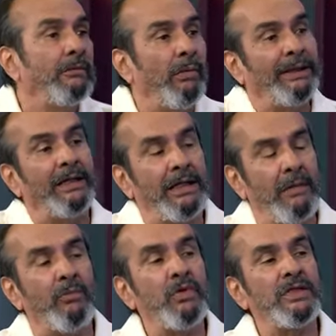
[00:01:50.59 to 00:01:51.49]

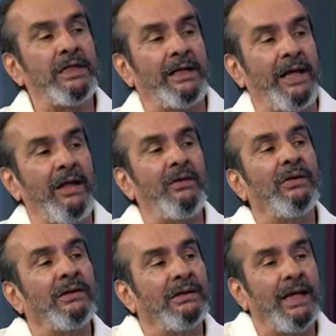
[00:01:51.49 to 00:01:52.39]
mantenían muy cerrado
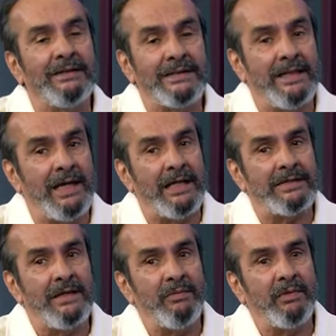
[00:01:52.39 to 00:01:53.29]
la enseñanza